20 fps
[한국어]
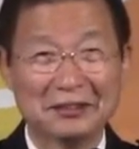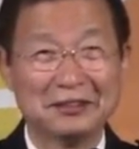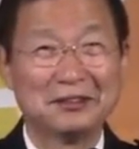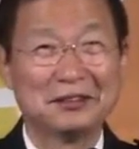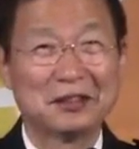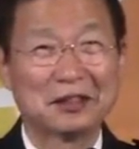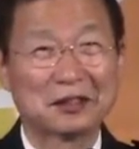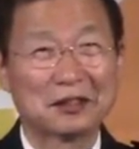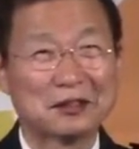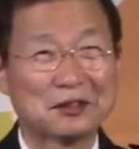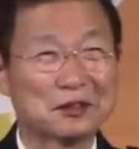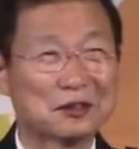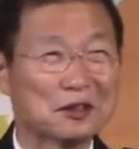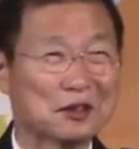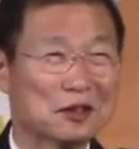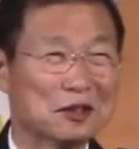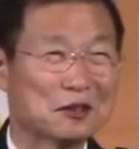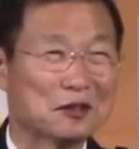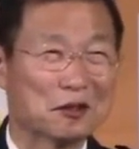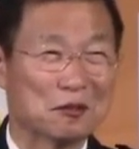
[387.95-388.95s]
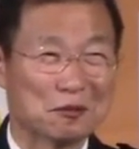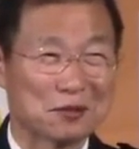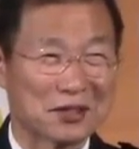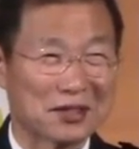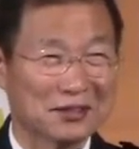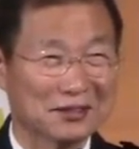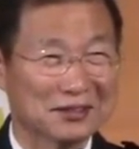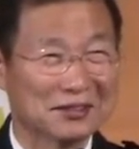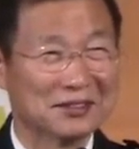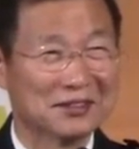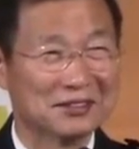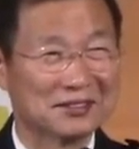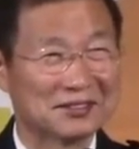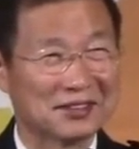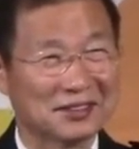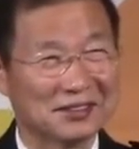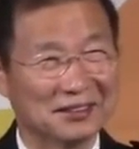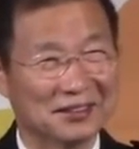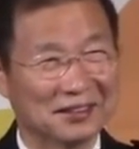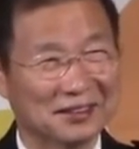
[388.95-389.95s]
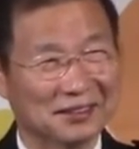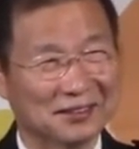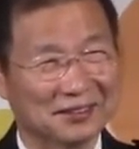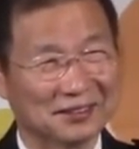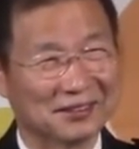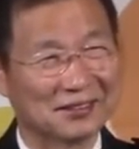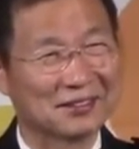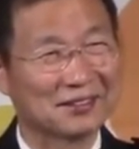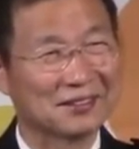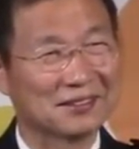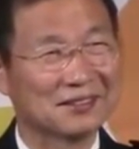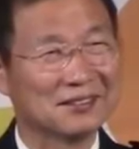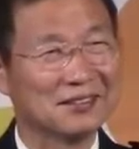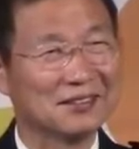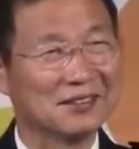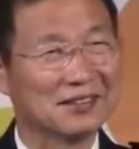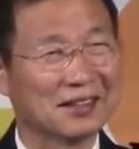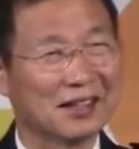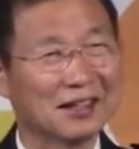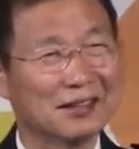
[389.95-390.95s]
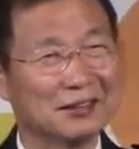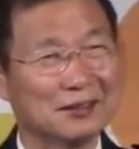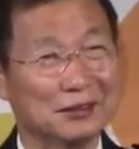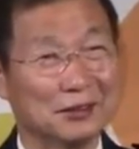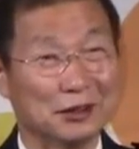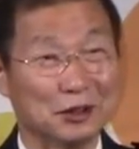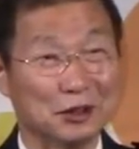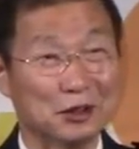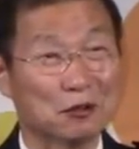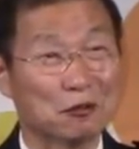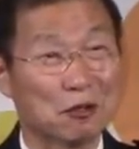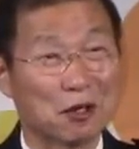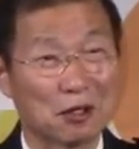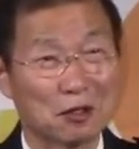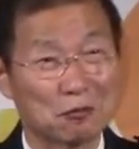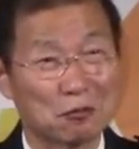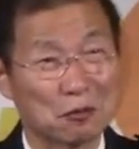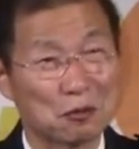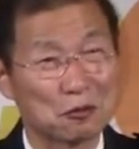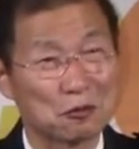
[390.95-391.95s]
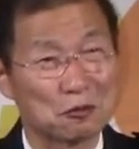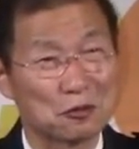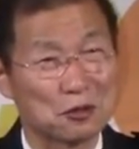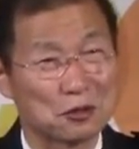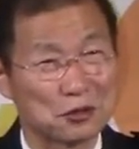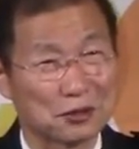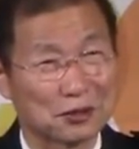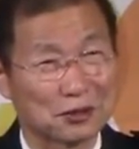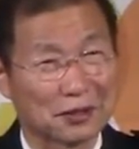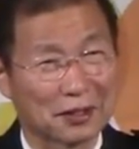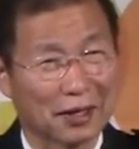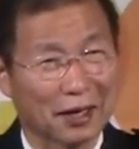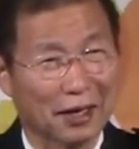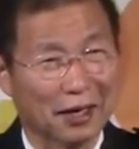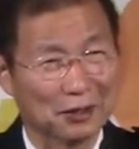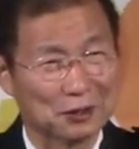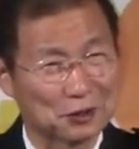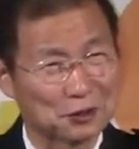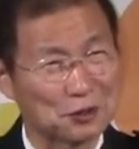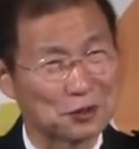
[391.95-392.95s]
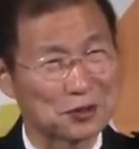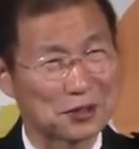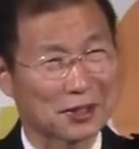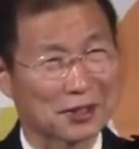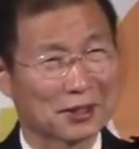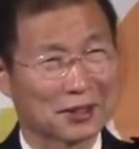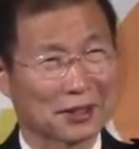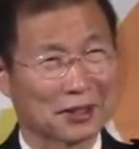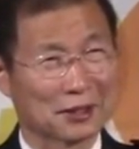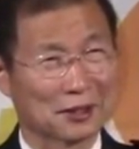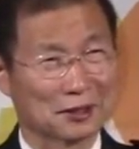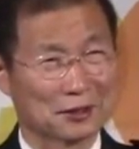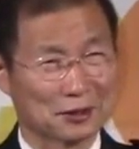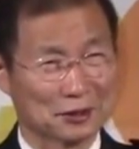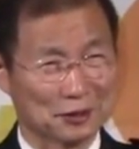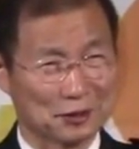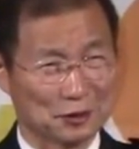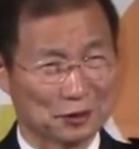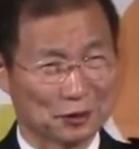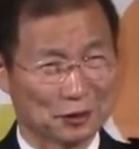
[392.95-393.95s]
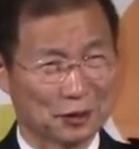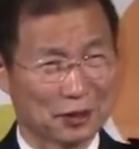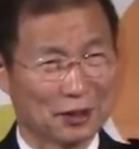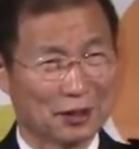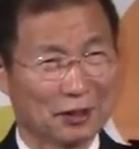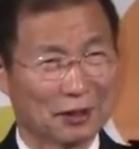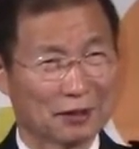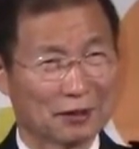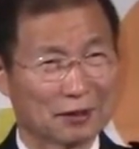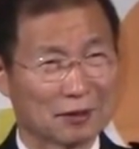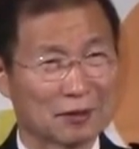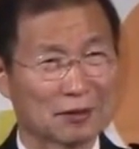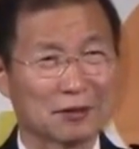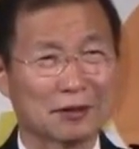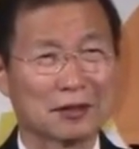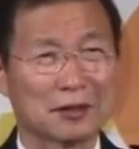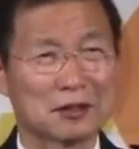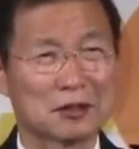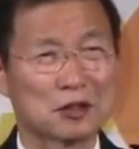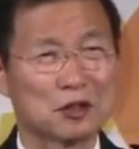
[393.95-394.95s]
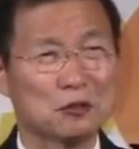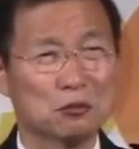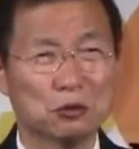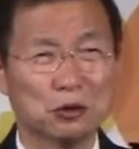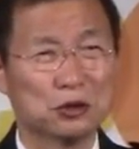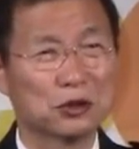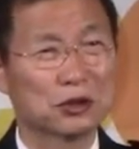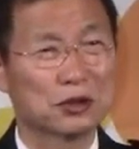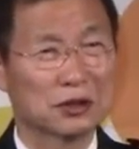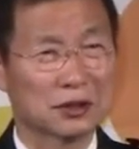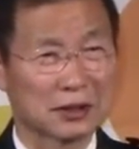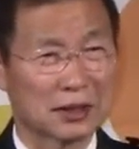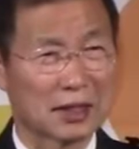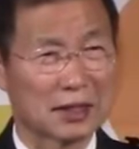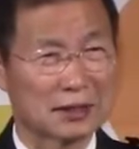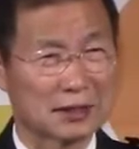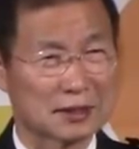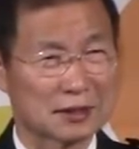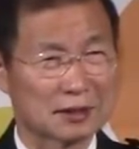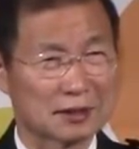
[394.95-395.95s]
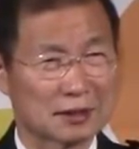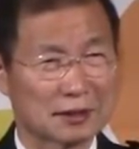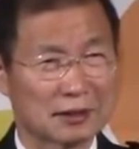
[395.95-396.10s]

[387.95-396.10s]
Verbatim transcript: 이제 그저 일곱 살, 여덟 살 때는 그런 어린 아이들이 영화를 볼 수 있을까? 저도 생각했거든요. 그런데 처음부터 끝까지